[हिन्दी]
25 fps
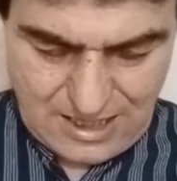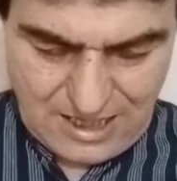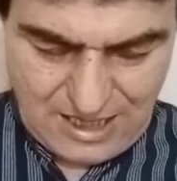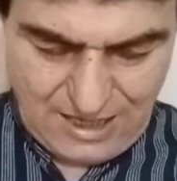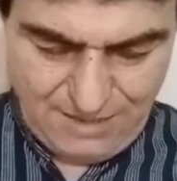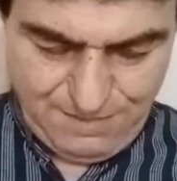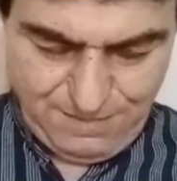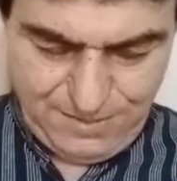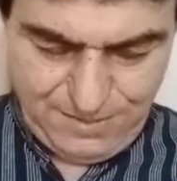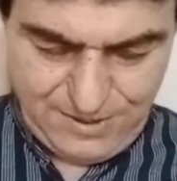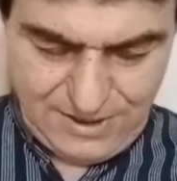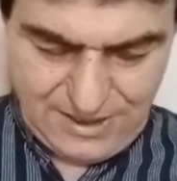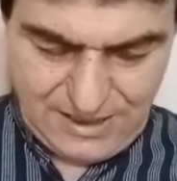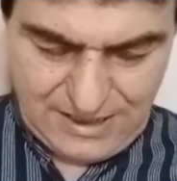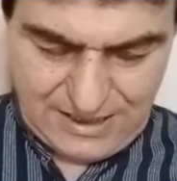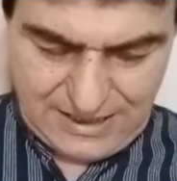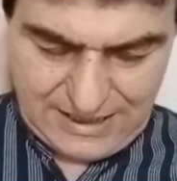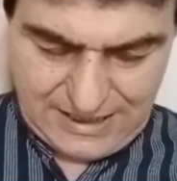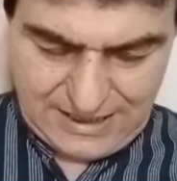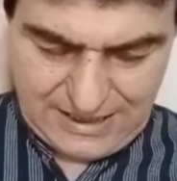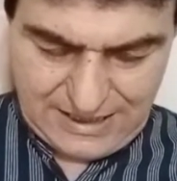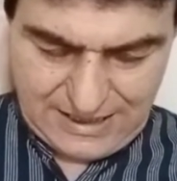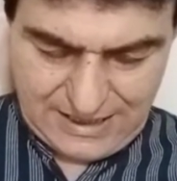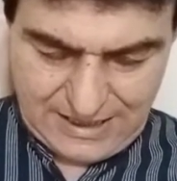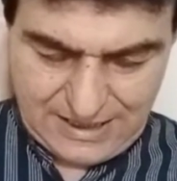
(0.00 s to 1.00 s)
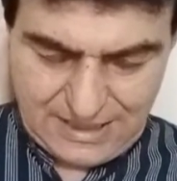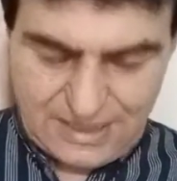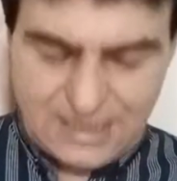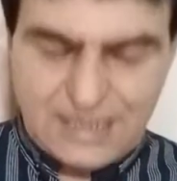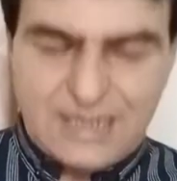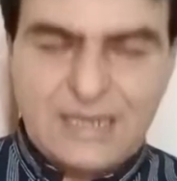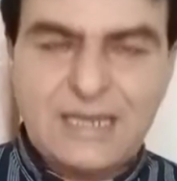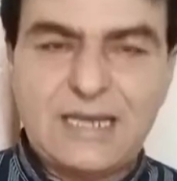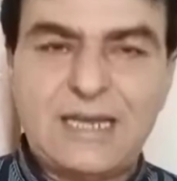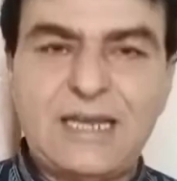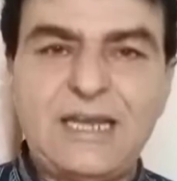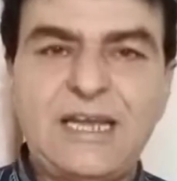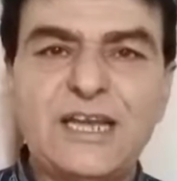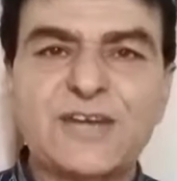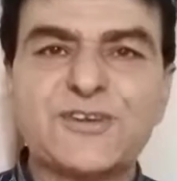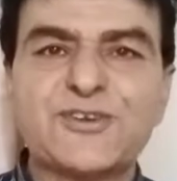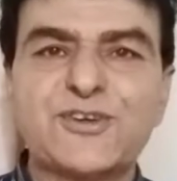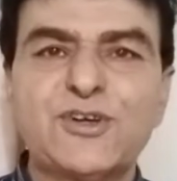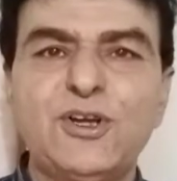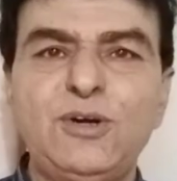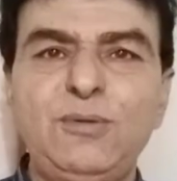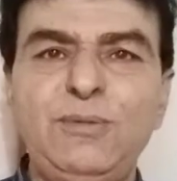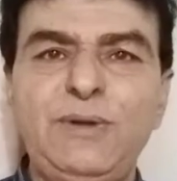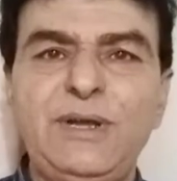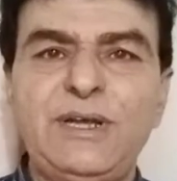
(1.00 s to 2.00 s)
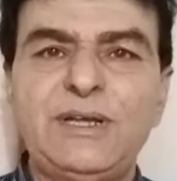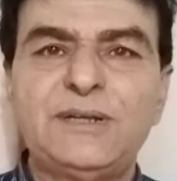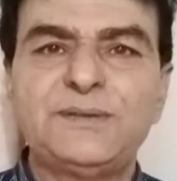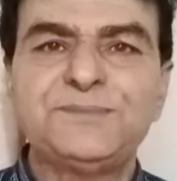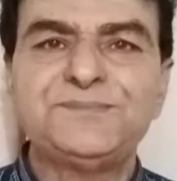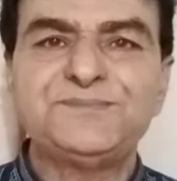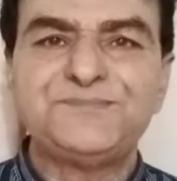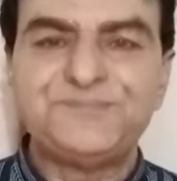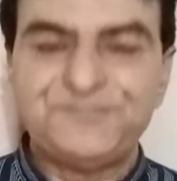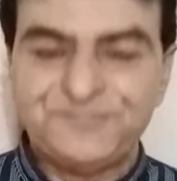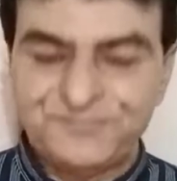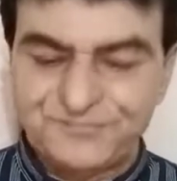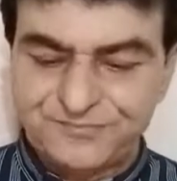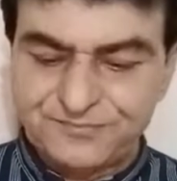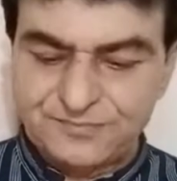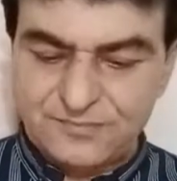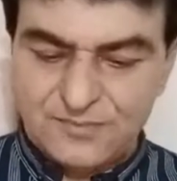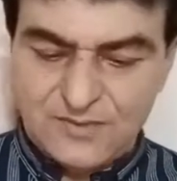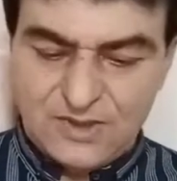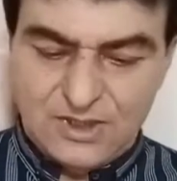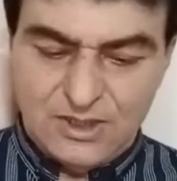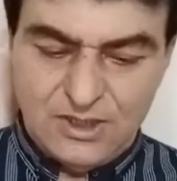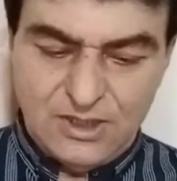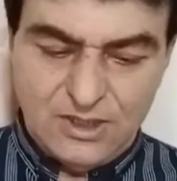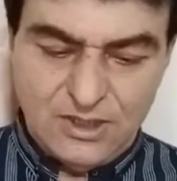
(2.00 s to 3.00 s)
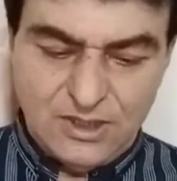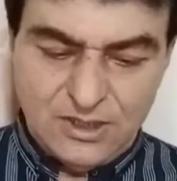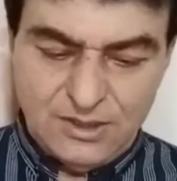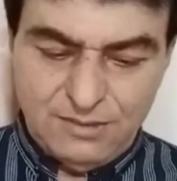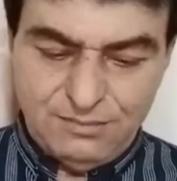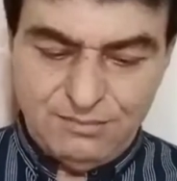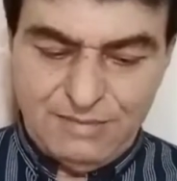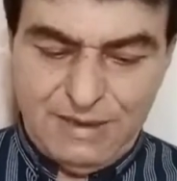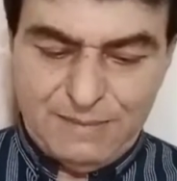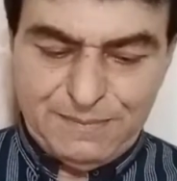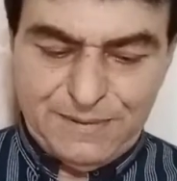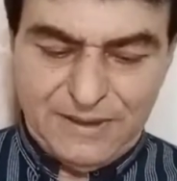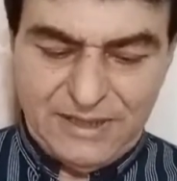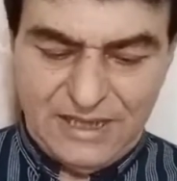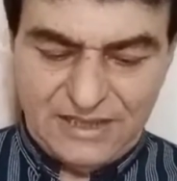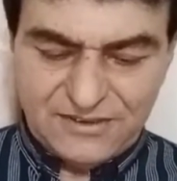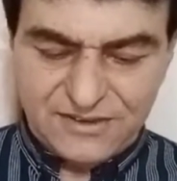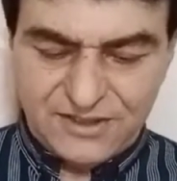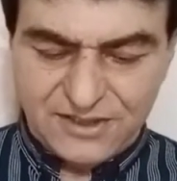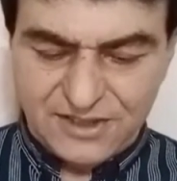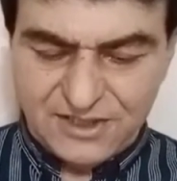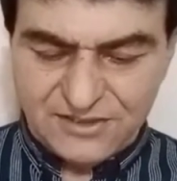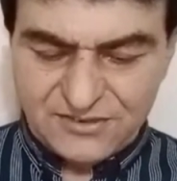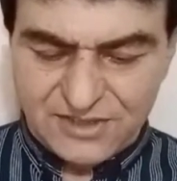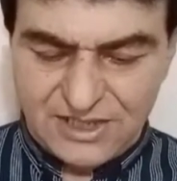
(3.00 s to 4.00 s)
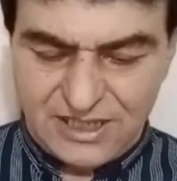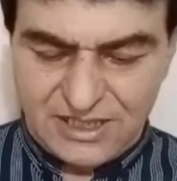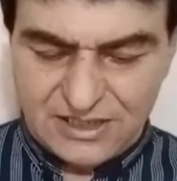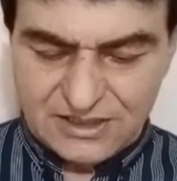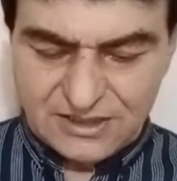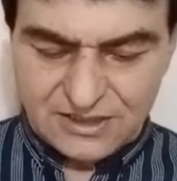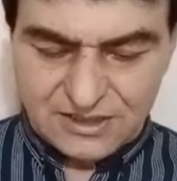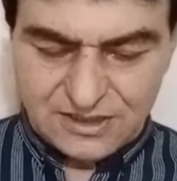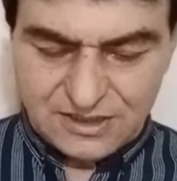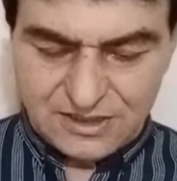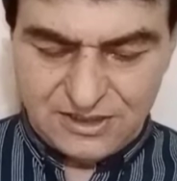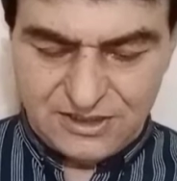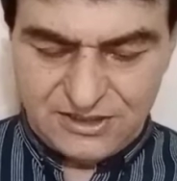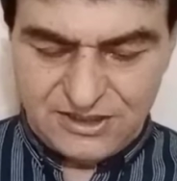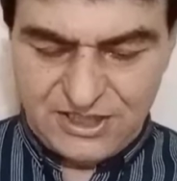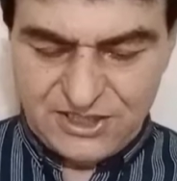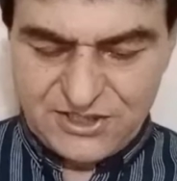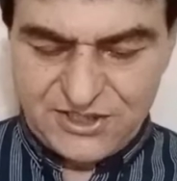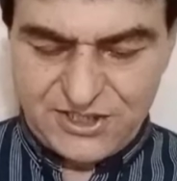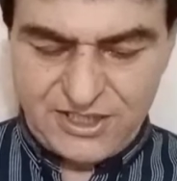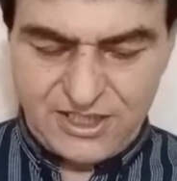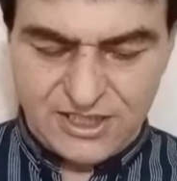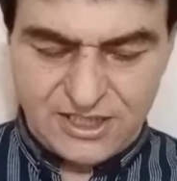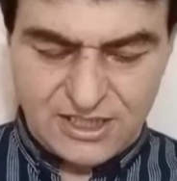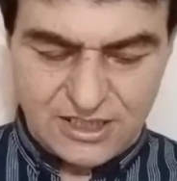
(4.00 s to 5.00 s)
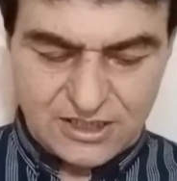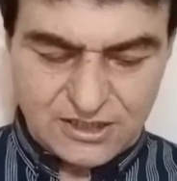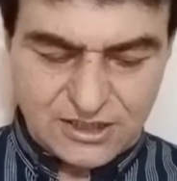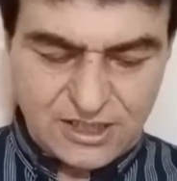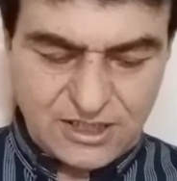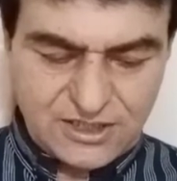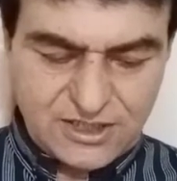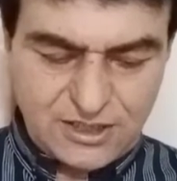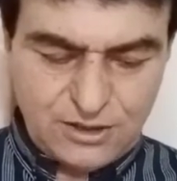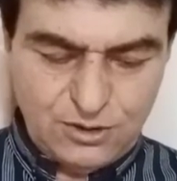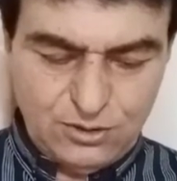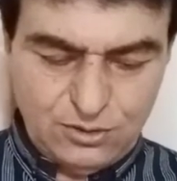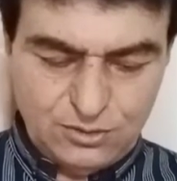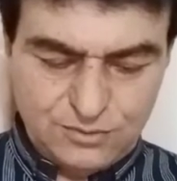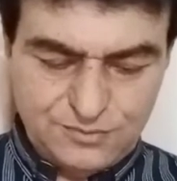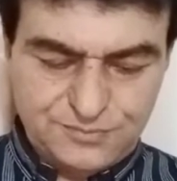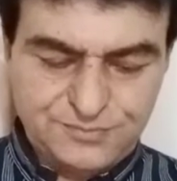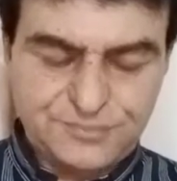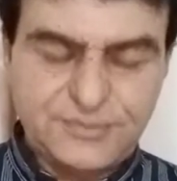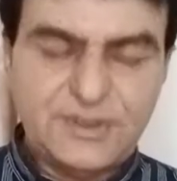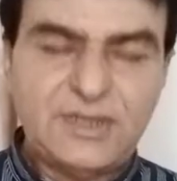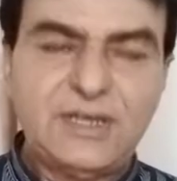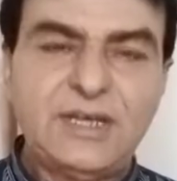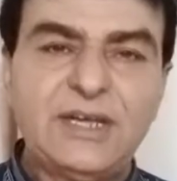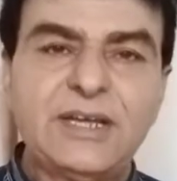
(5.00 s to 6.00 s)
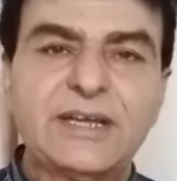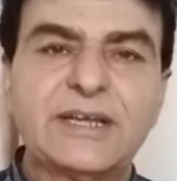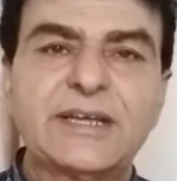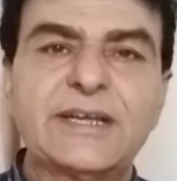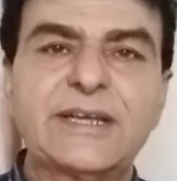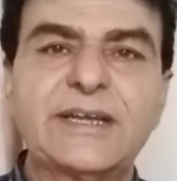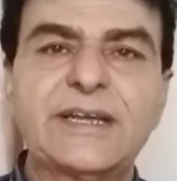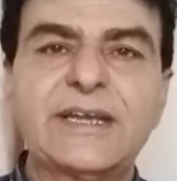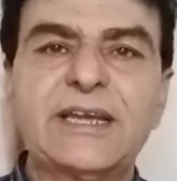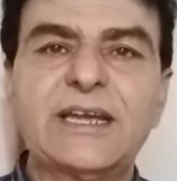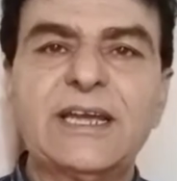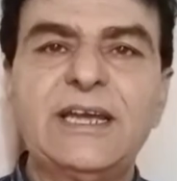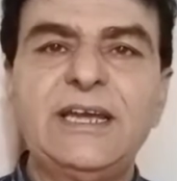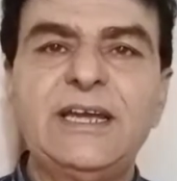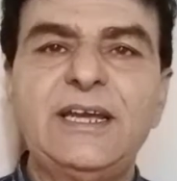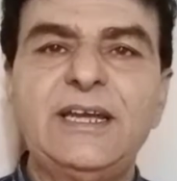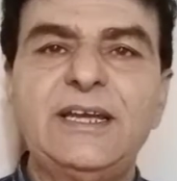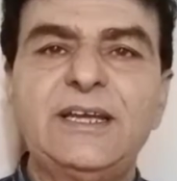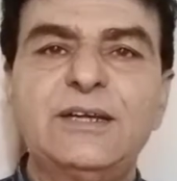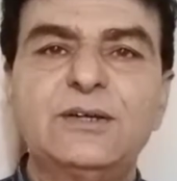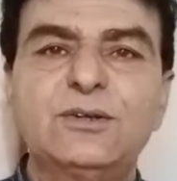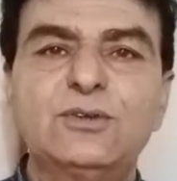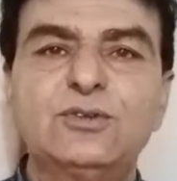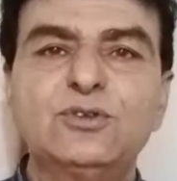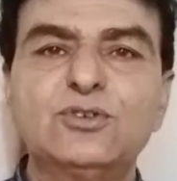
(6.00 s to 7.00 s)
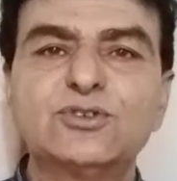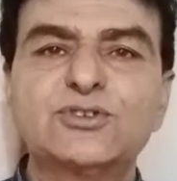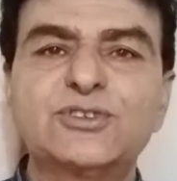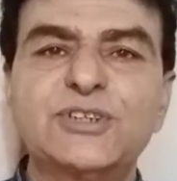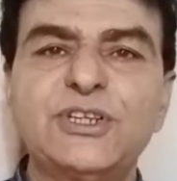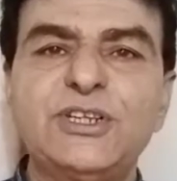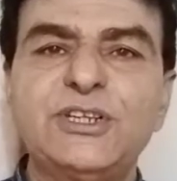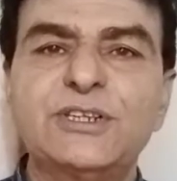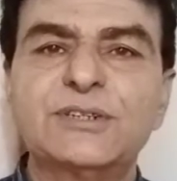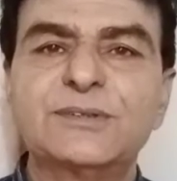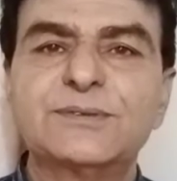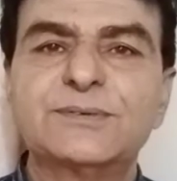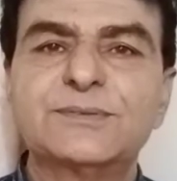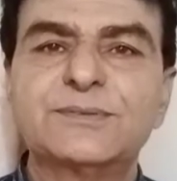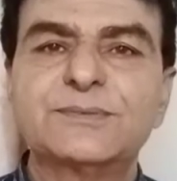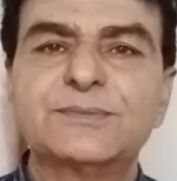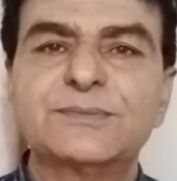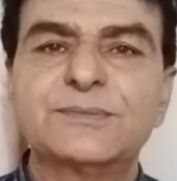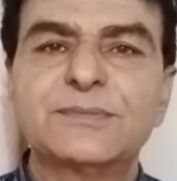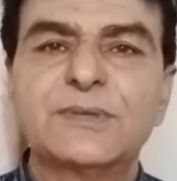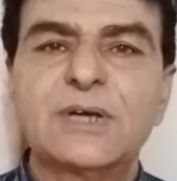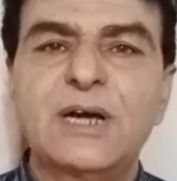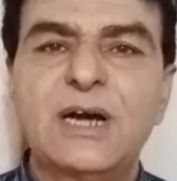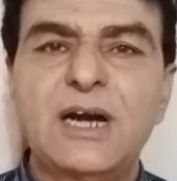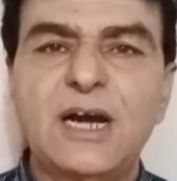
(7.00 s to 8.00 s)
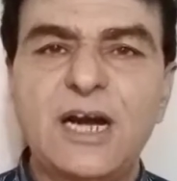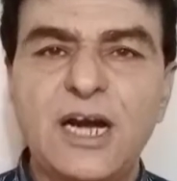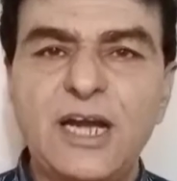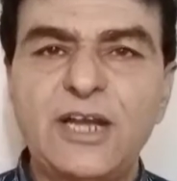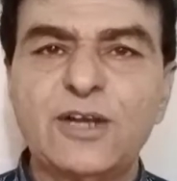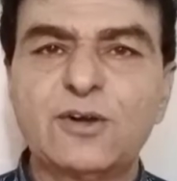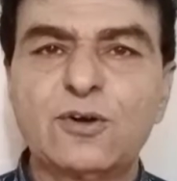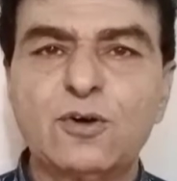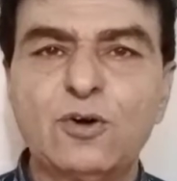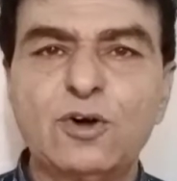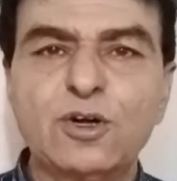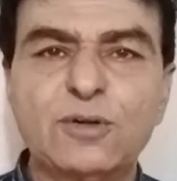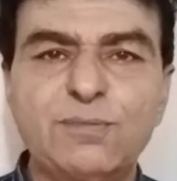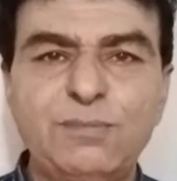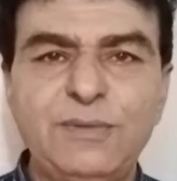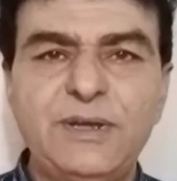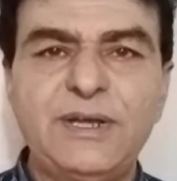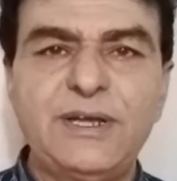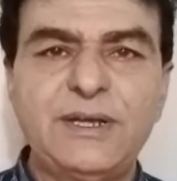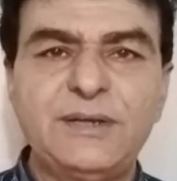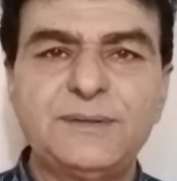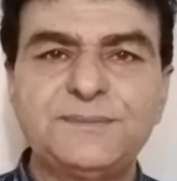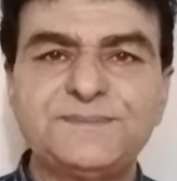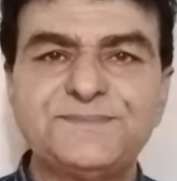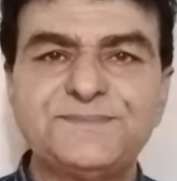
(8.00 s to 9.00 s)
अब एक्चुअल में मैं अपने नाजरीन के साथ ये शेयर करता चलूँ कि उस दिन हाई कोर्ट में